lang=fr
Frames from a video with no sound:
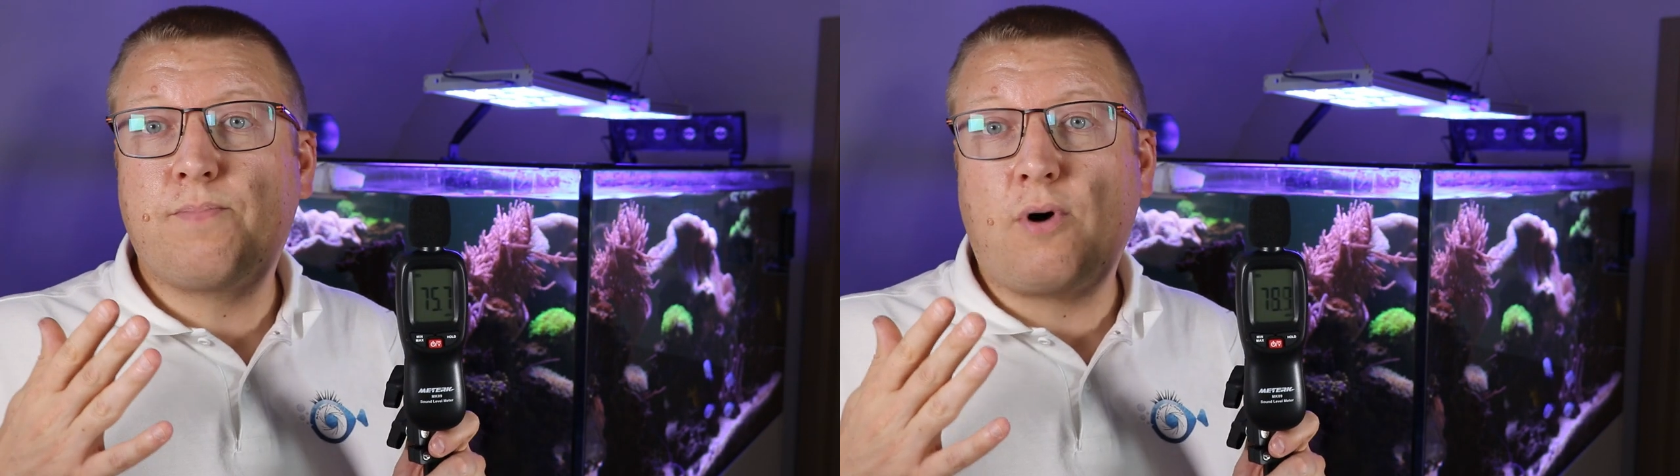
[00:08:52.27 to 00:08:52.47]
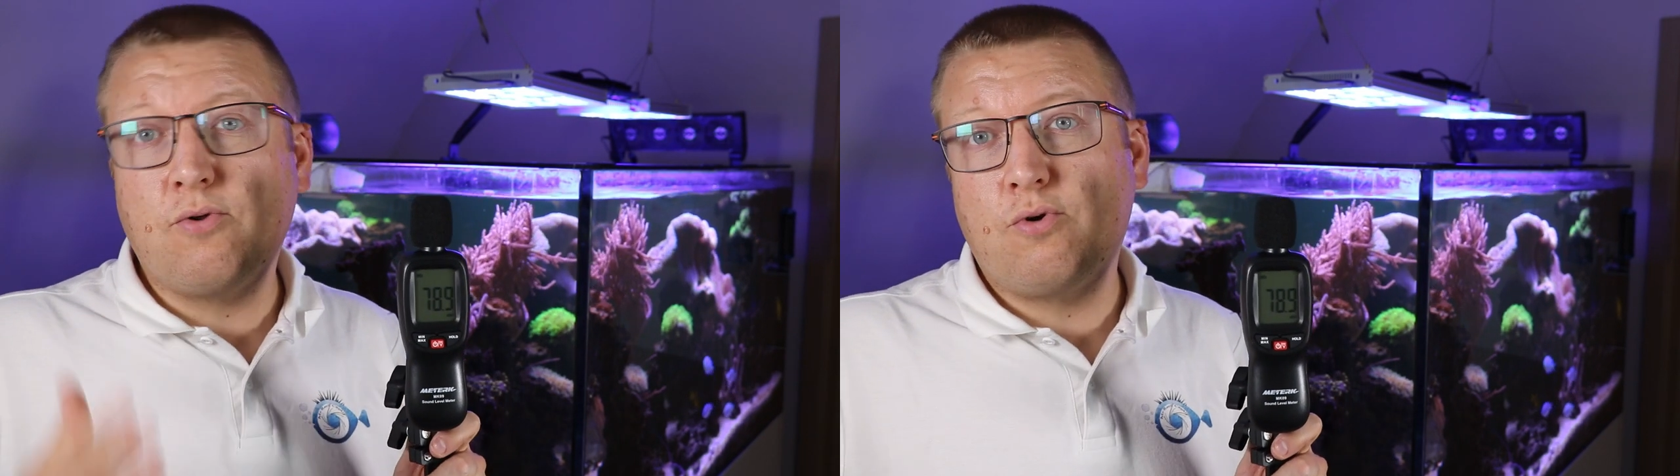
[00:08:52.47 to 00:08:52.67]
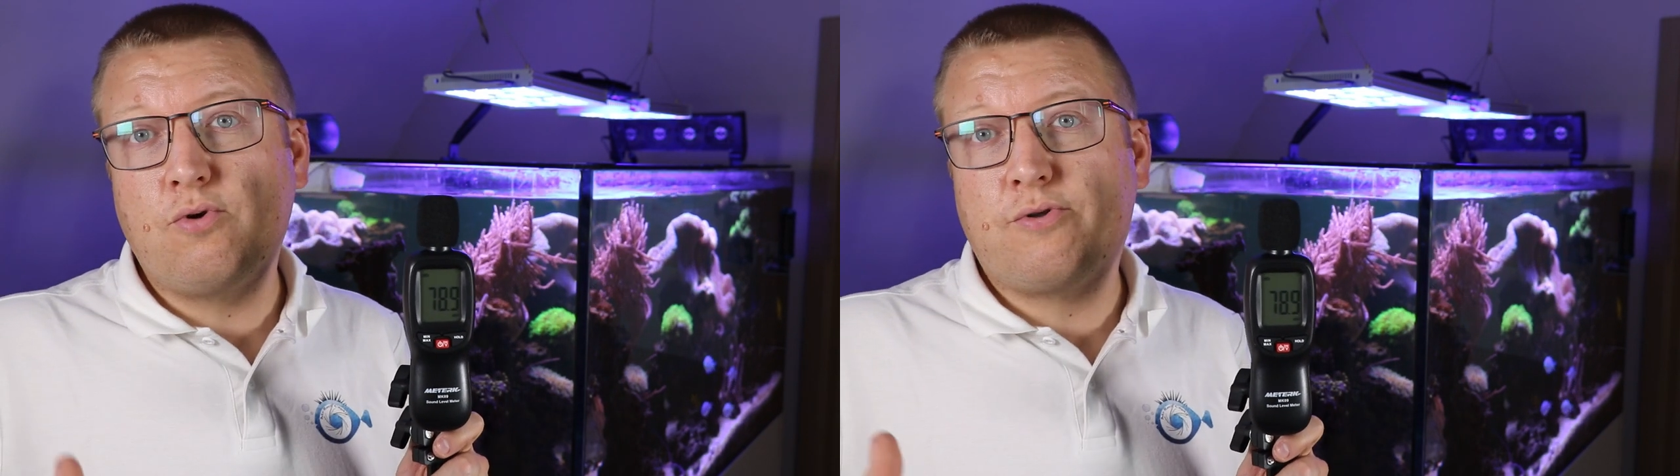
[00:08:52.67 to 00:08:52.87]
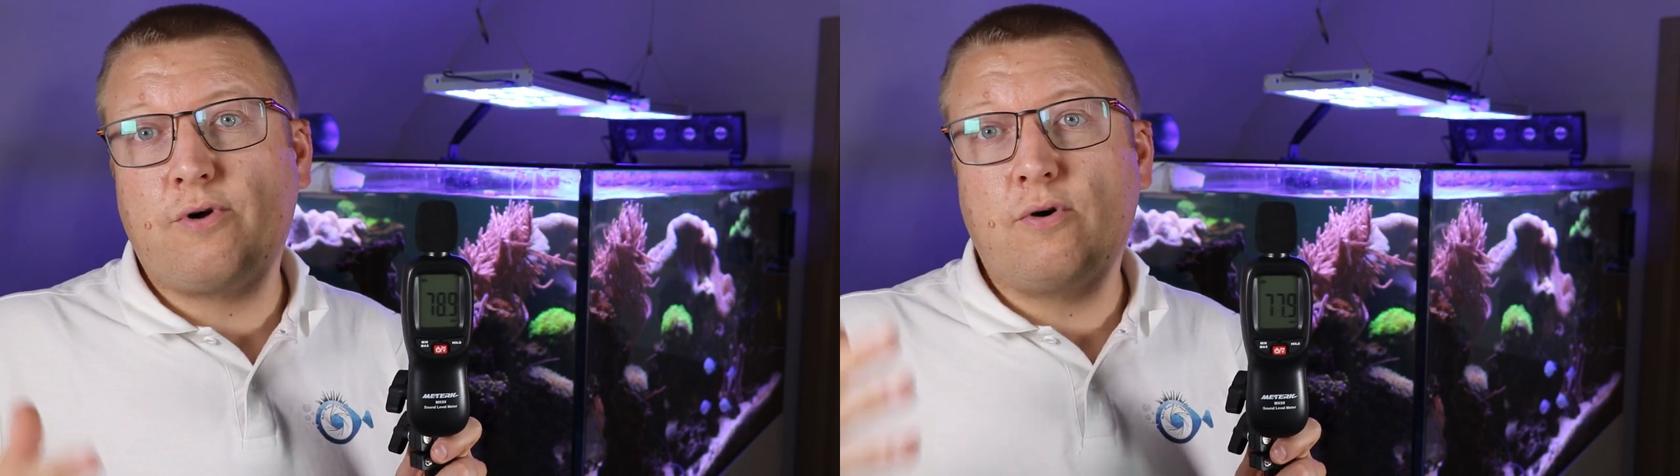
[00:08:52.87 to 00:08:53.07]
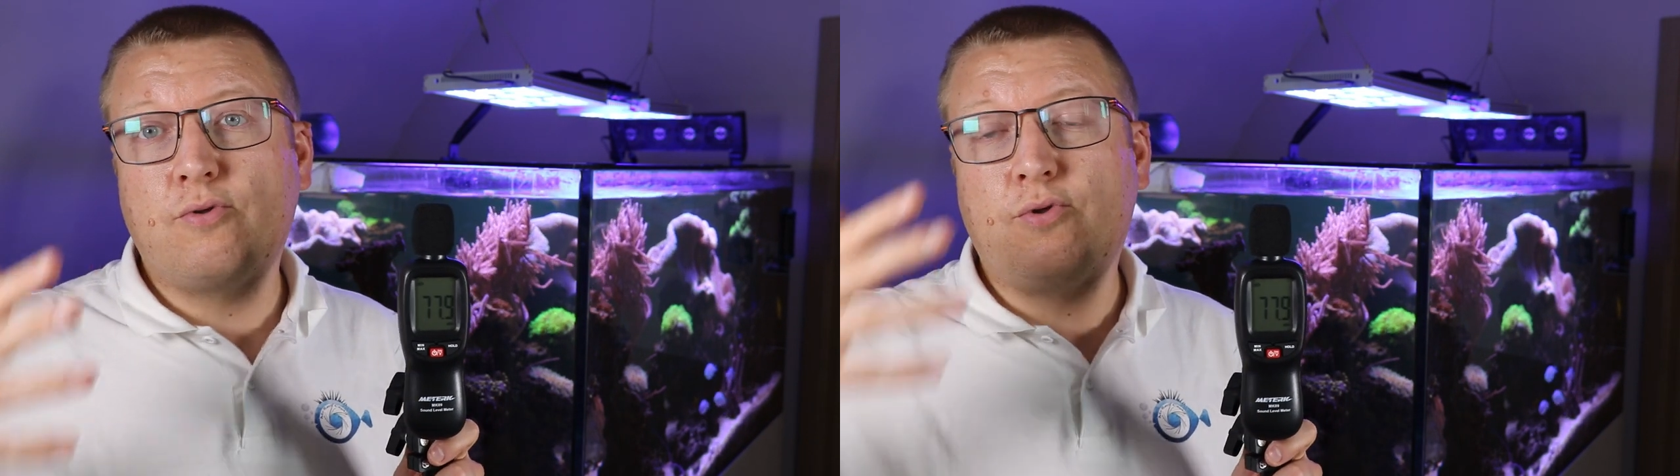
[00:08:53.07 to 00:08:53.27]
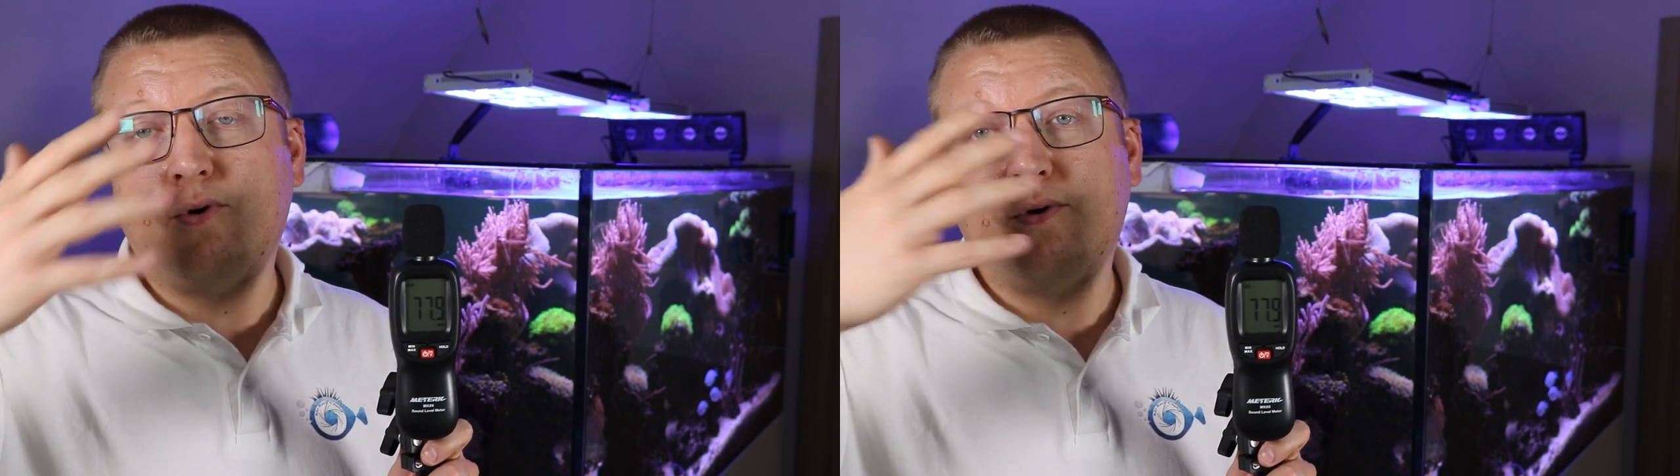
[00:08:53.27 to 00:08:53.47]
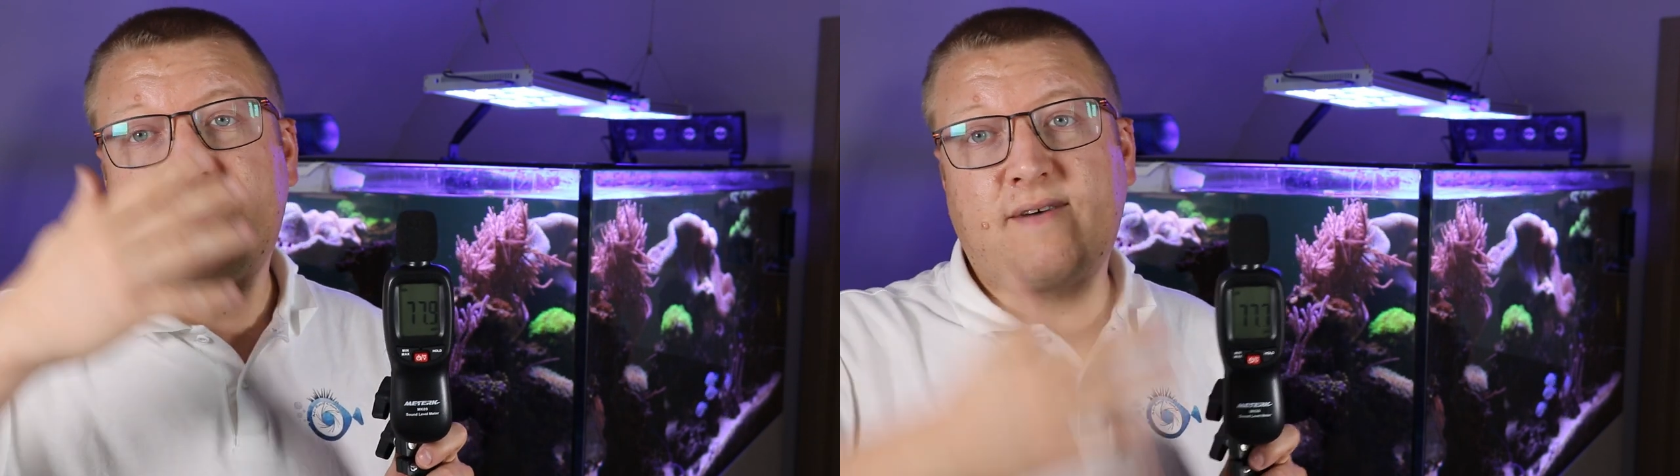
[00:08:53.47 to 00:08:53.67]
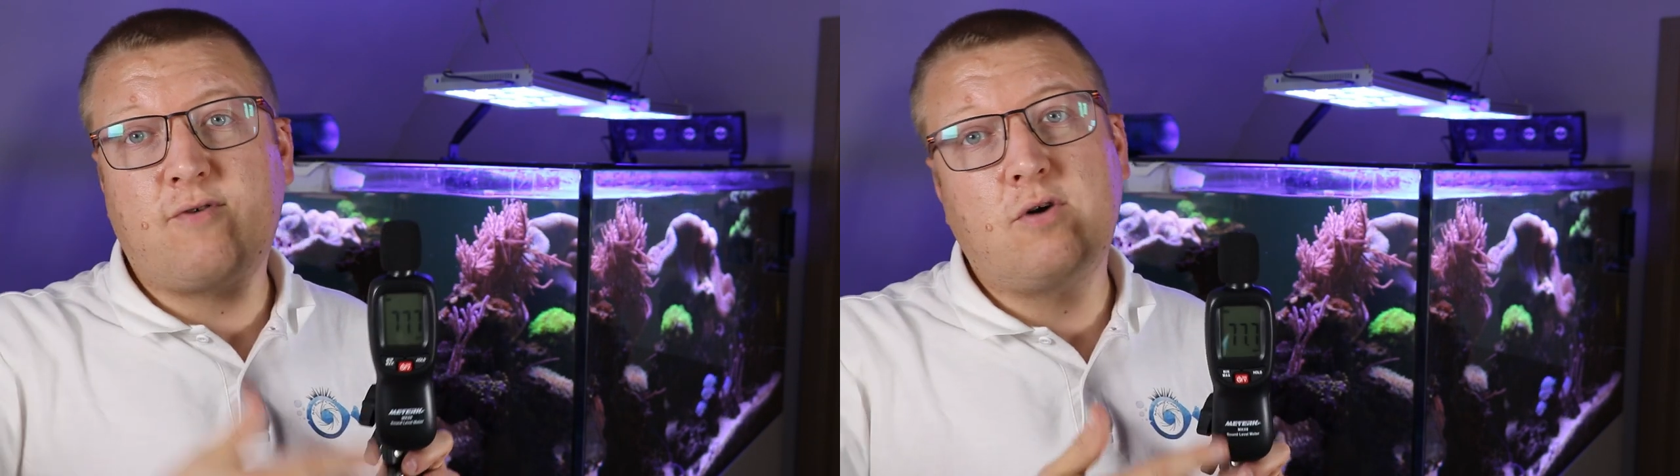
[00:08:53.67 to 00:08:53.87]
prendre le temps de
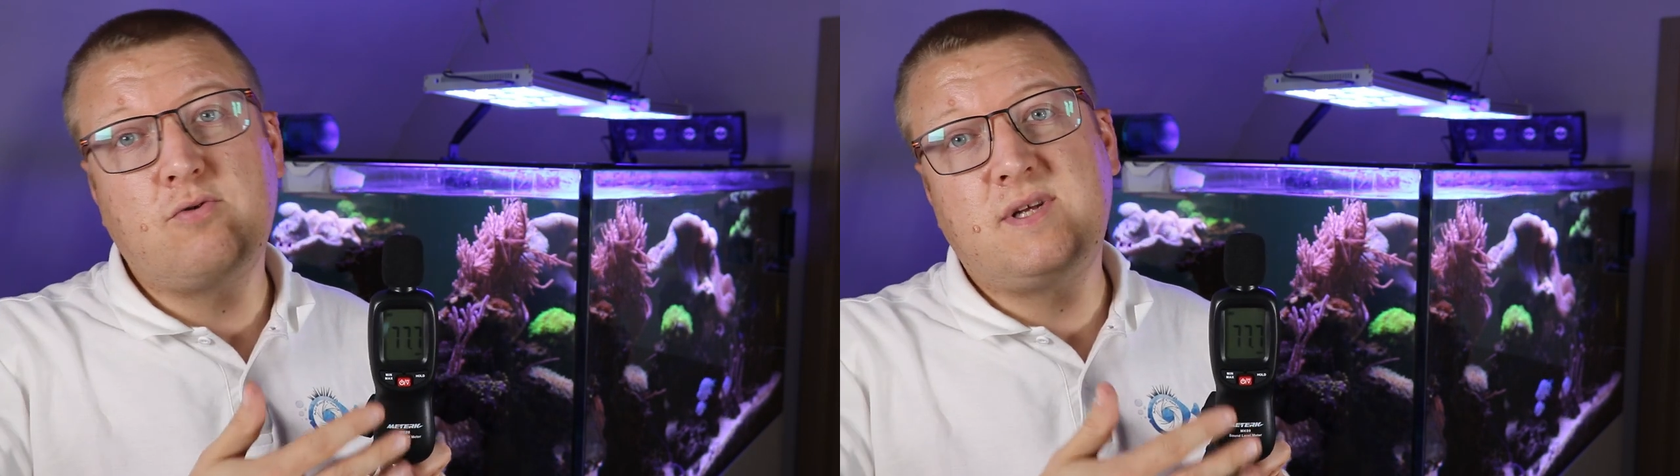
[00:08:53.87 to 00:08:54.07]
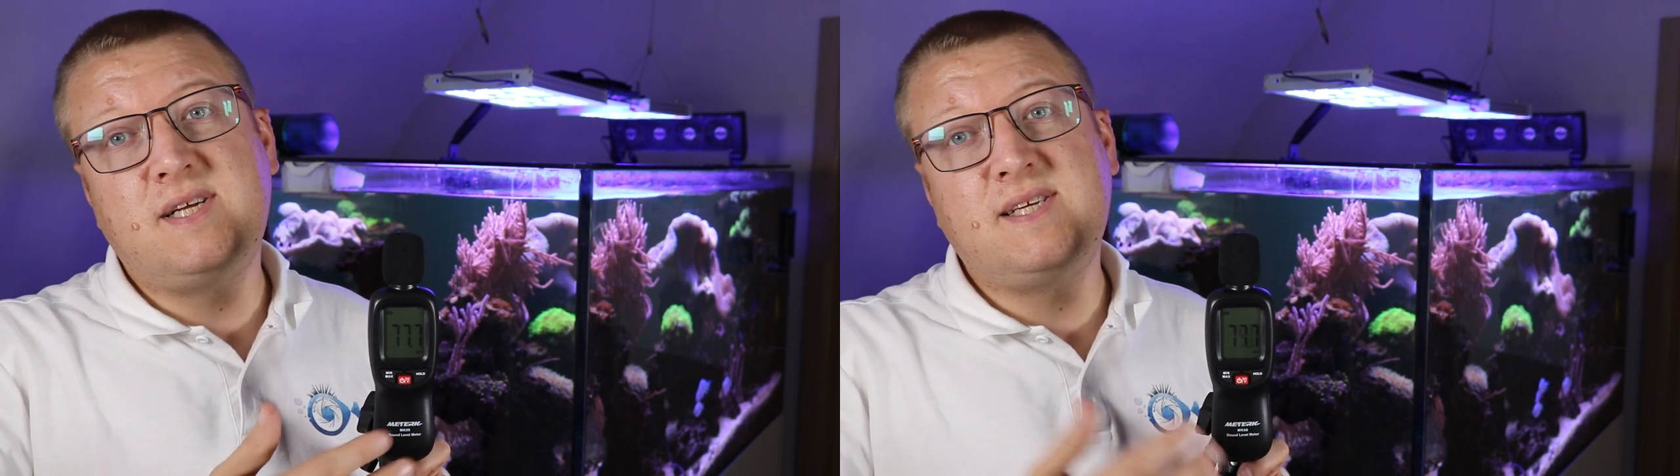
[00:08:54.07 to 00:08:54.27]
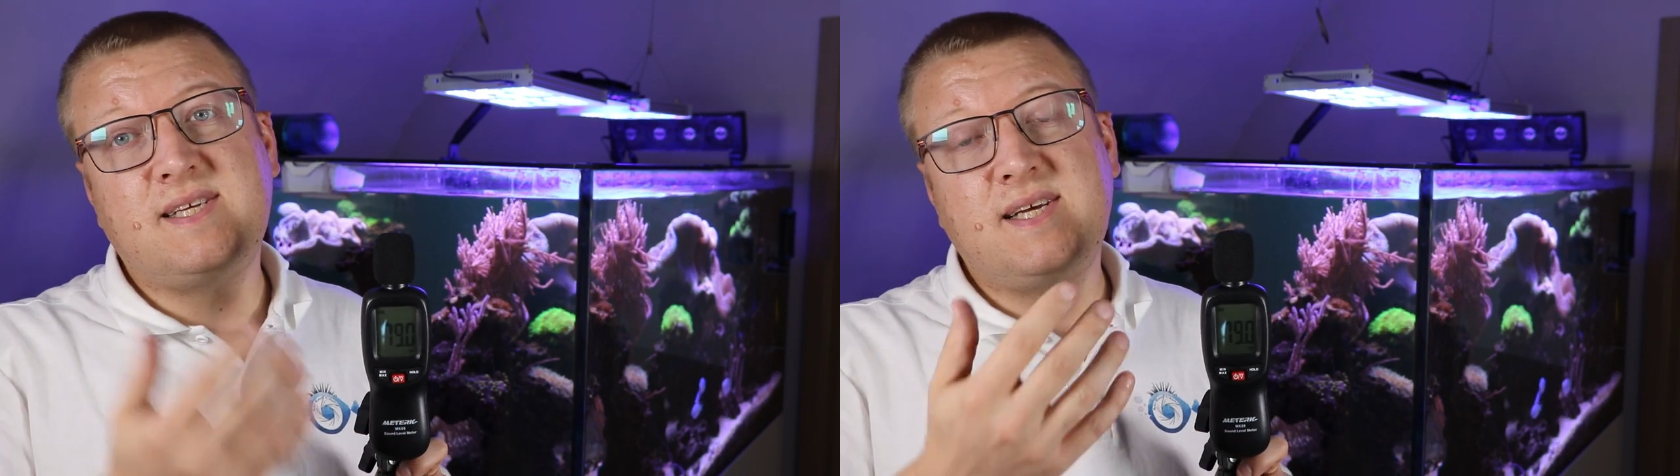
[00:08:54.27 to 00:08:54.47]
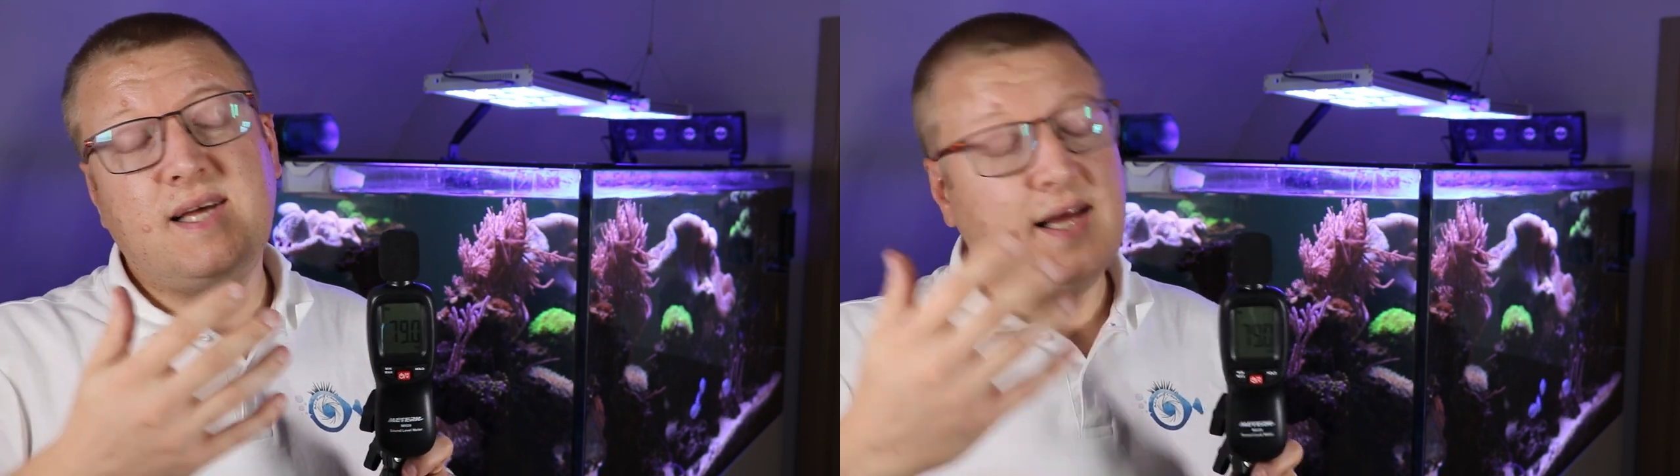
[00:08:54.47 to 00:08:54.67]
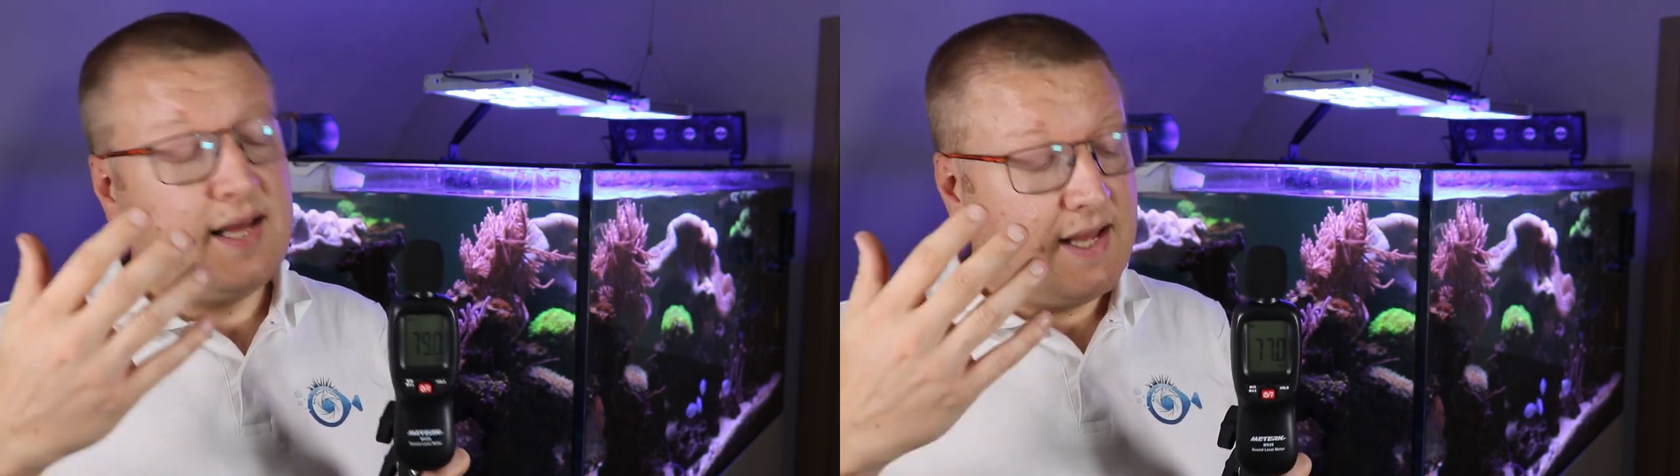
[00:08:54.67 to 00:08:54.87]
savoir l'utiliser